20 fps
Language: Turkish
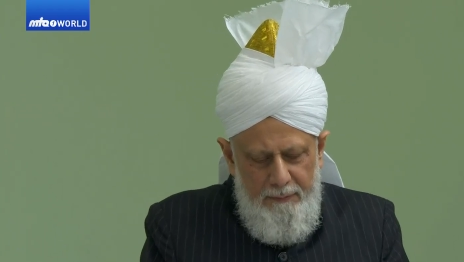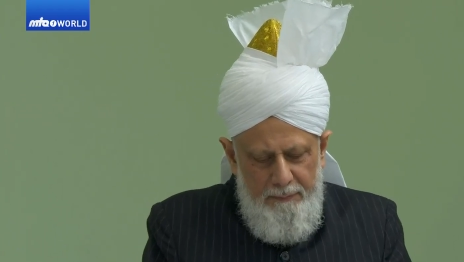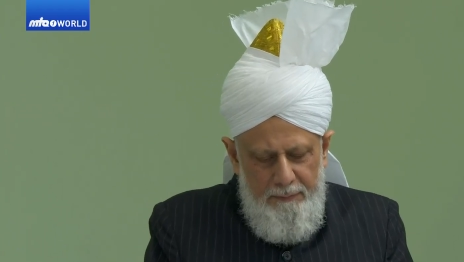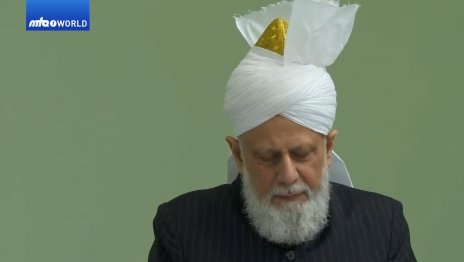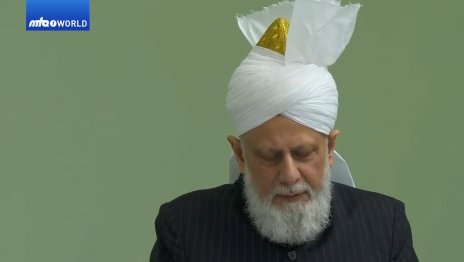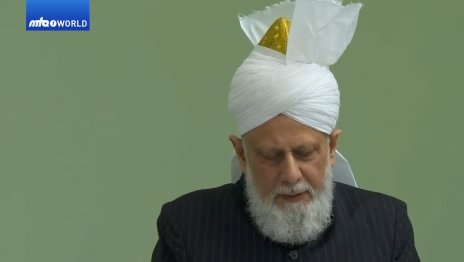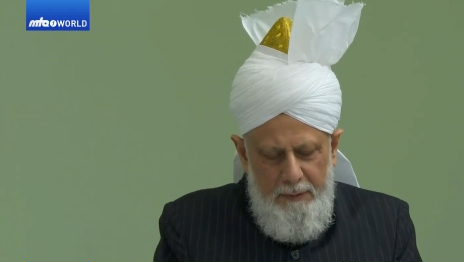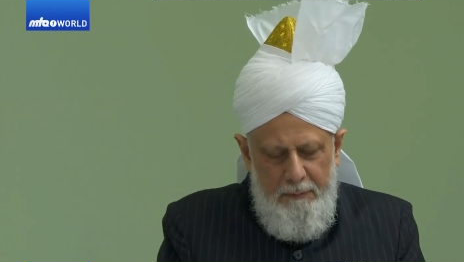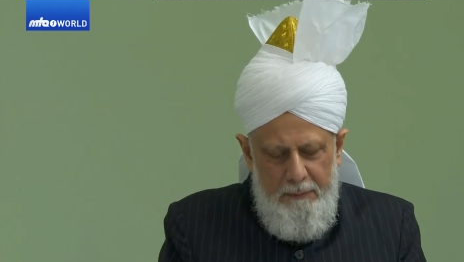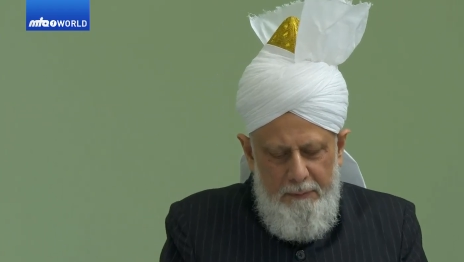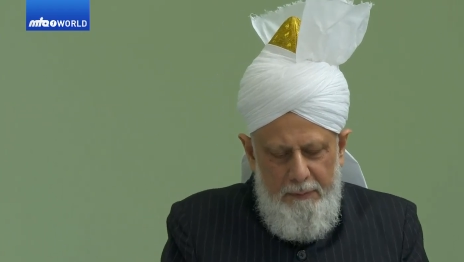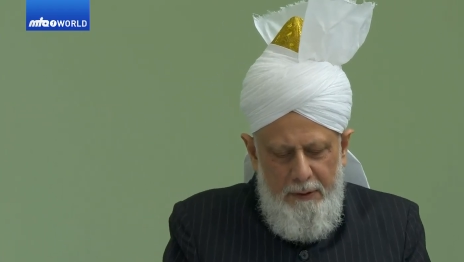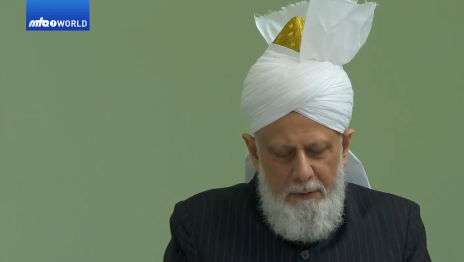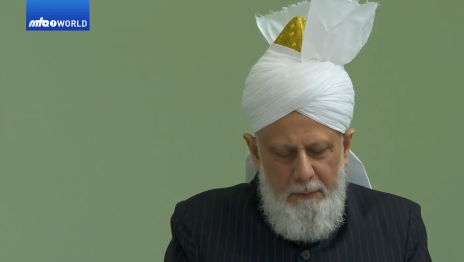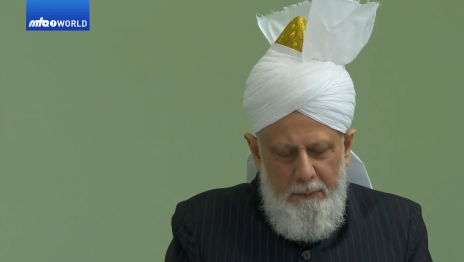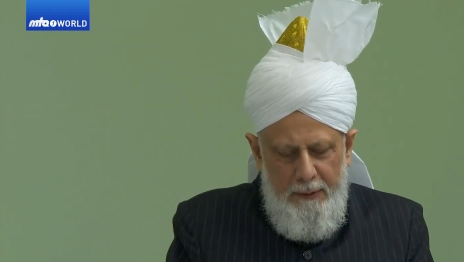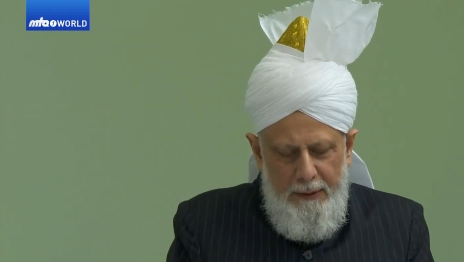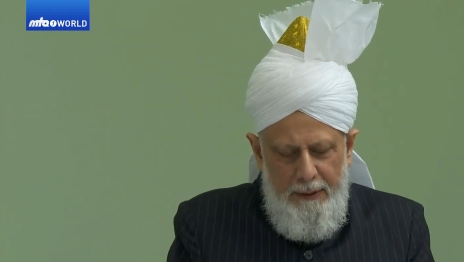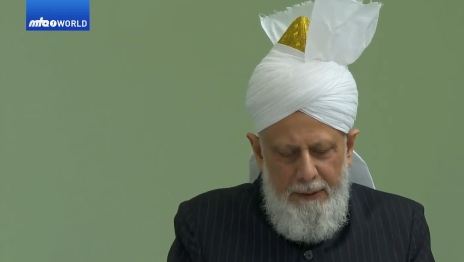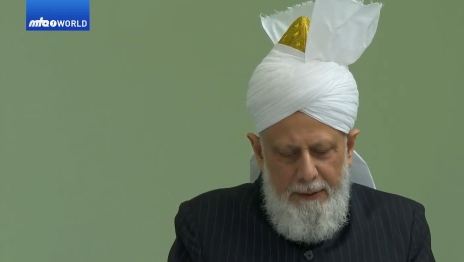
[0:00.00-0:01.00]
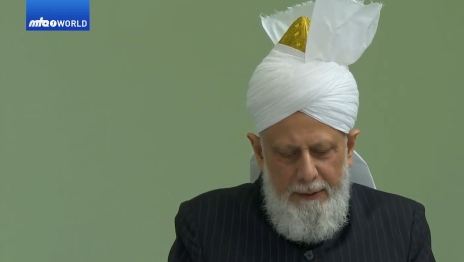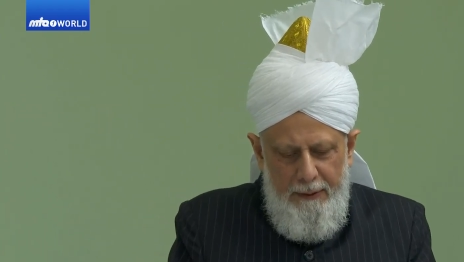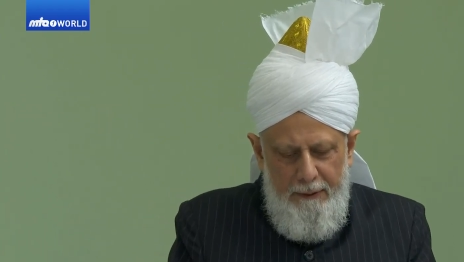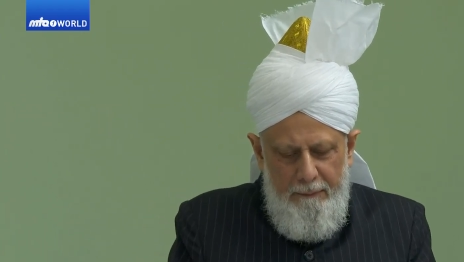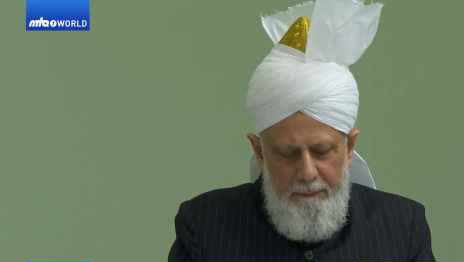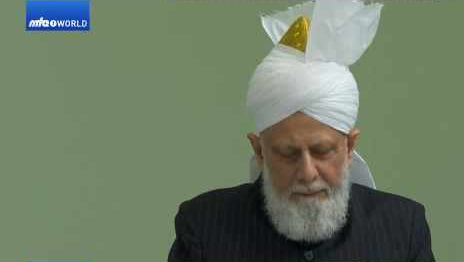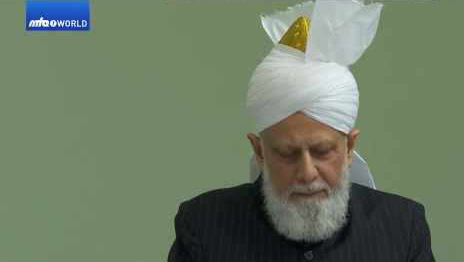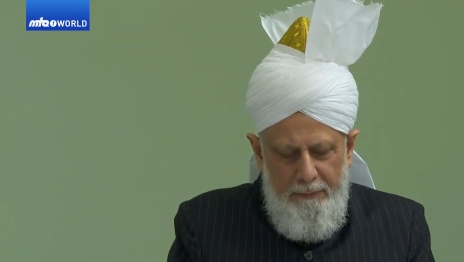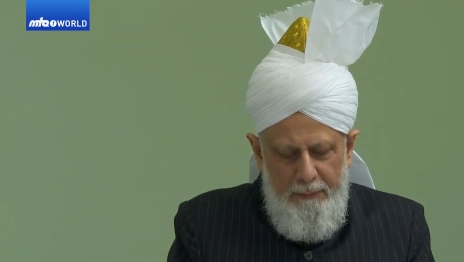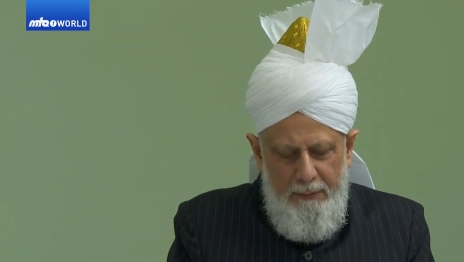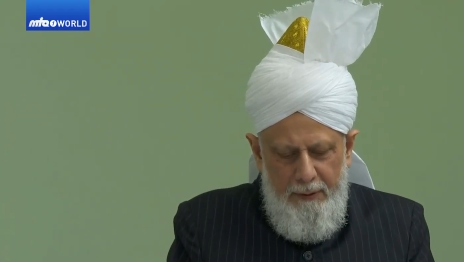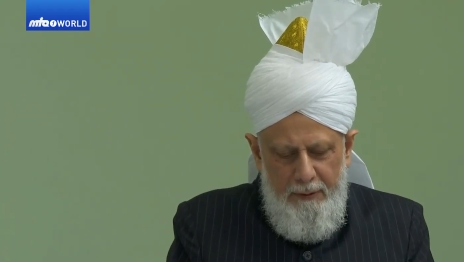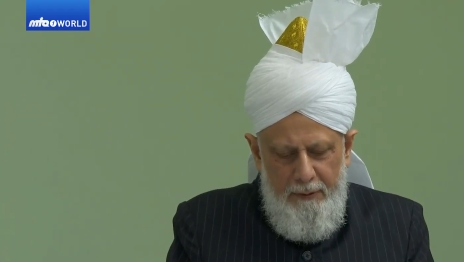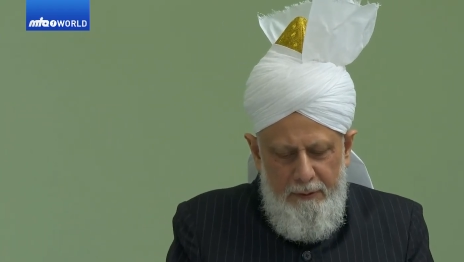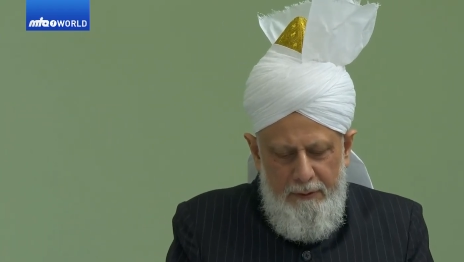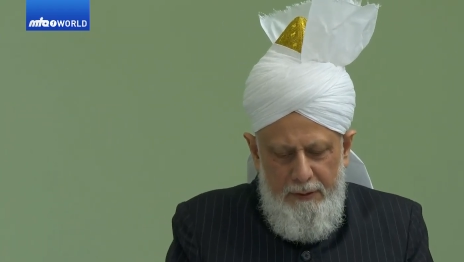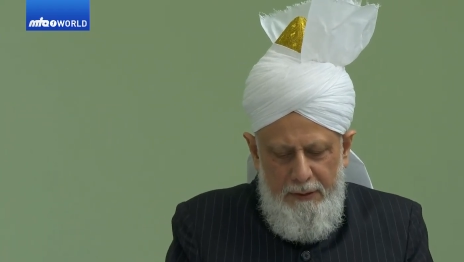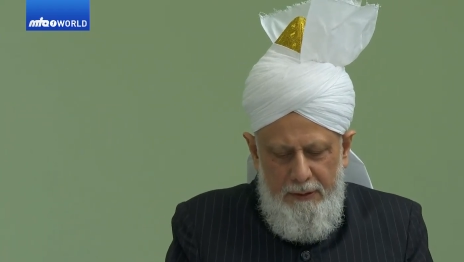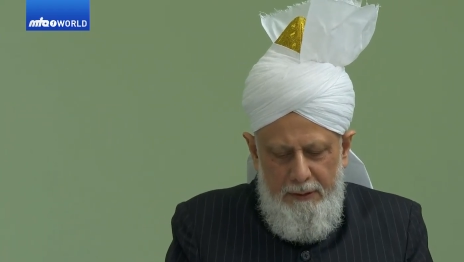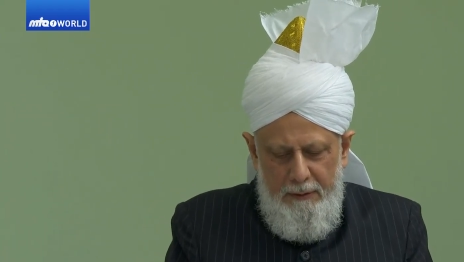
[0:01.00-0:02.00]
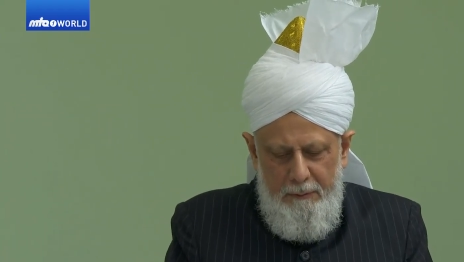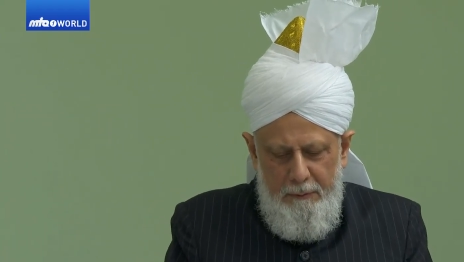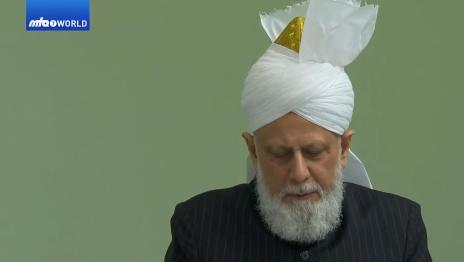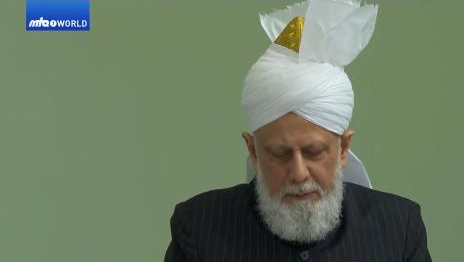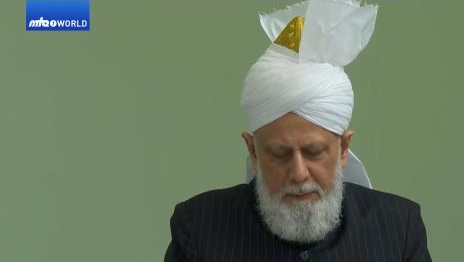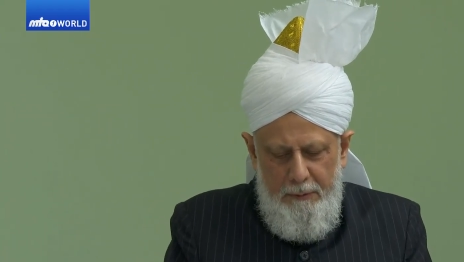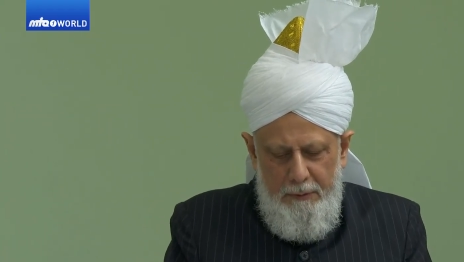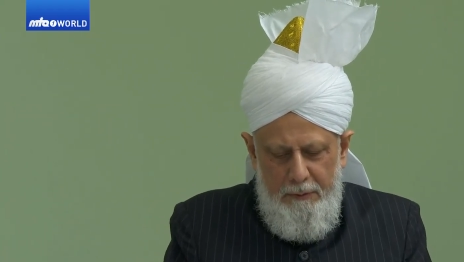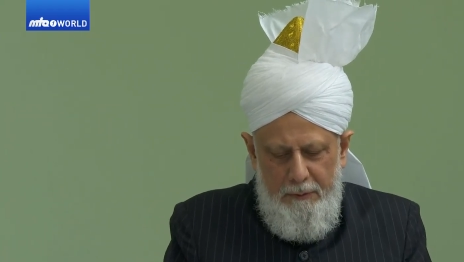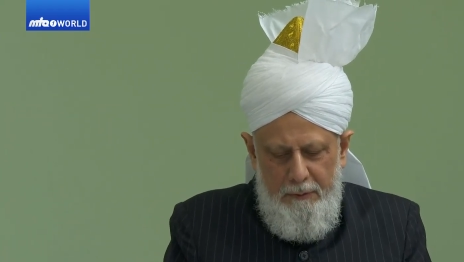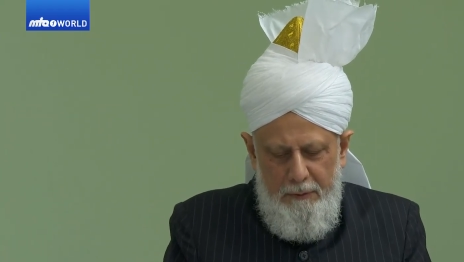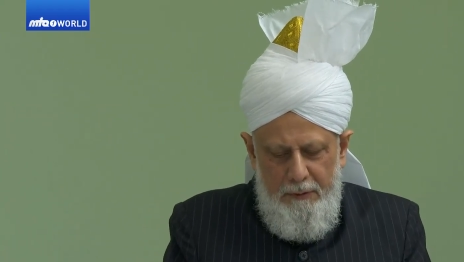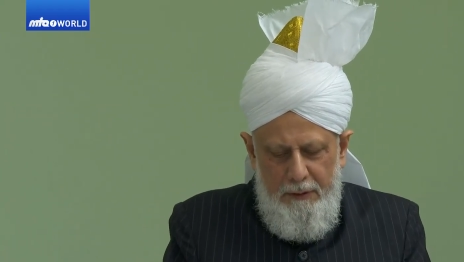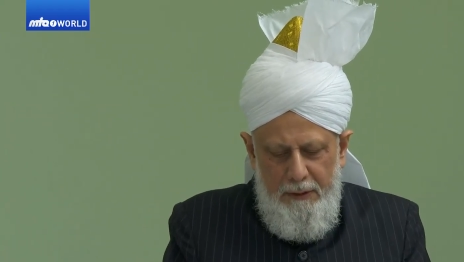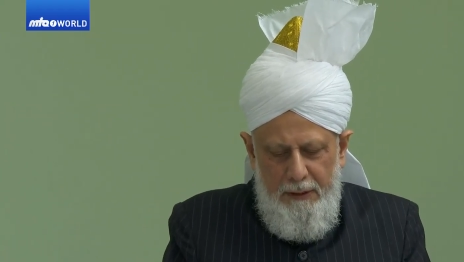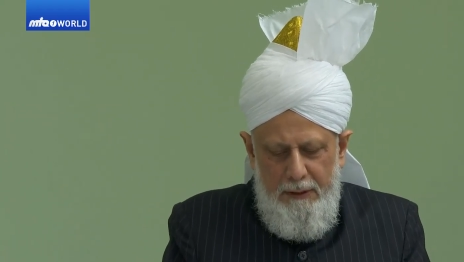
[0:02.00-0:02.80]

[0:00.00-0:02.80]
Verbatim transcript: İşte e, Mekke'nin